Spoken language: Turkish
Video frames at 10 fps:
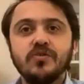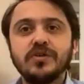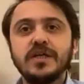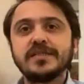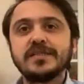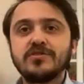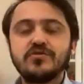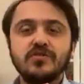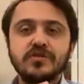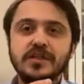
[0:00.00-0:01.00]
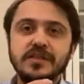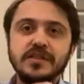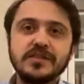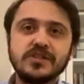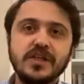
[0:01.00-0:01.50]

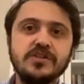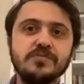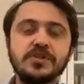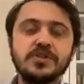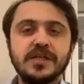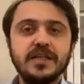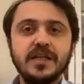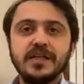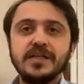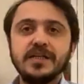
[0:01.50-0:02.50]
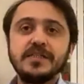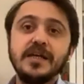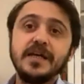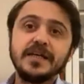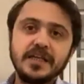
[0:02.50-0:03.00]
Organizasyonlarınız, çalışma şekilleriniz